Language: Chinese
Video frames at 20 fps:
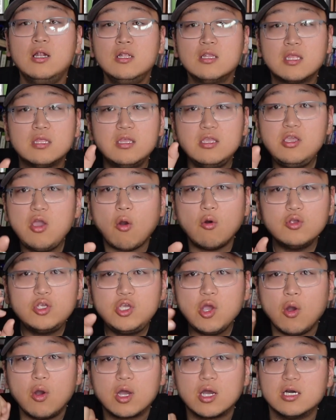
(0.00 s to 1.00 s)
它的药
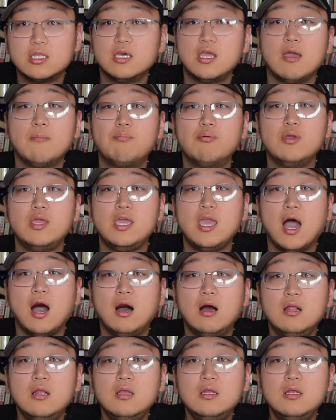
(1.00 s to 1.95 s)
效可能也不一样。